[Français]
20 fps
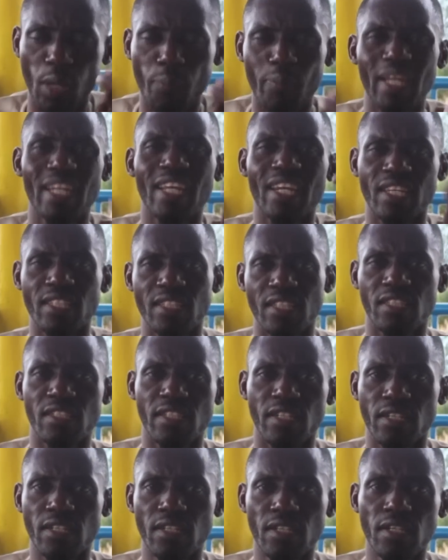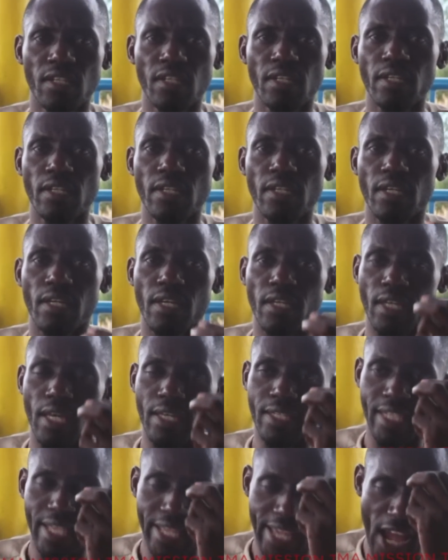on s'appelle des résistants.
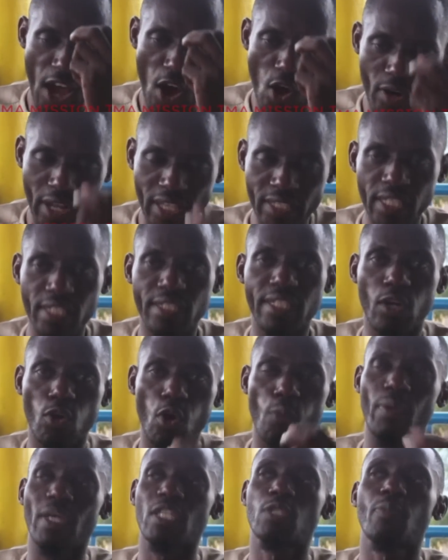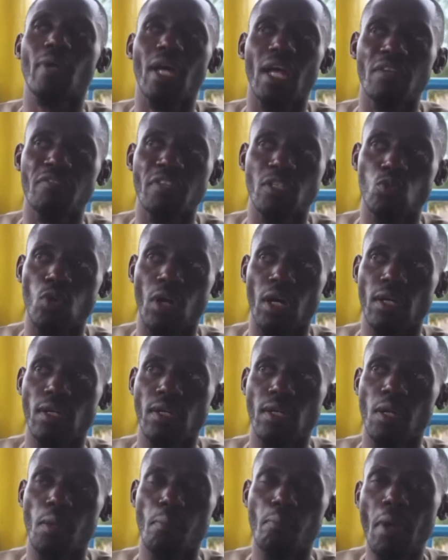C'est quand on résiste qu'on peut espérer la victoire,
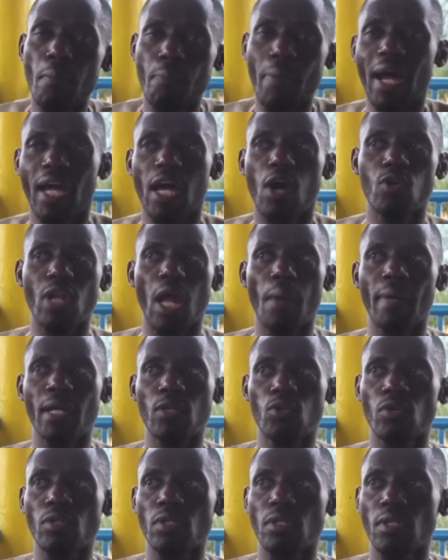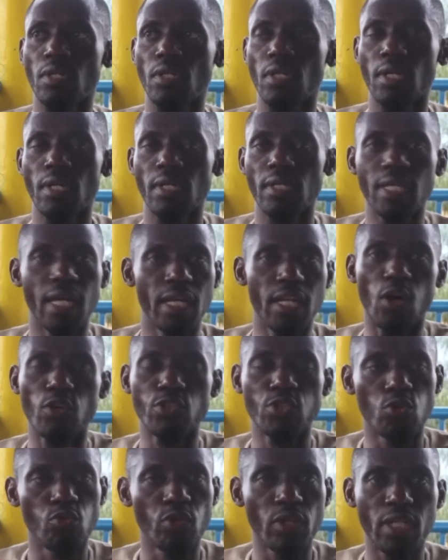mais pas quand on abandonne. Il y en a
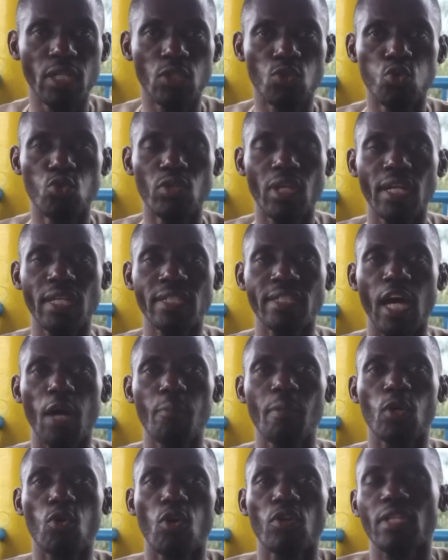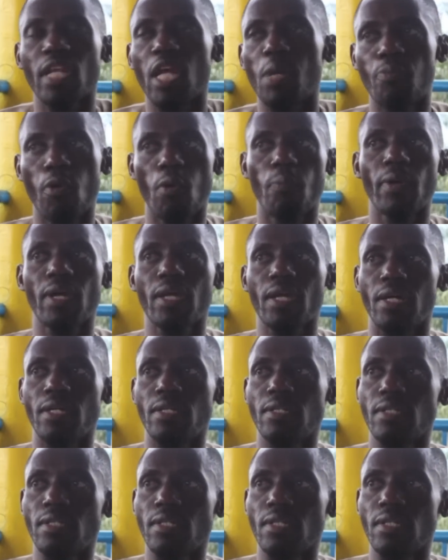aujourd'hui qui tournent les armes contre leur propres camps.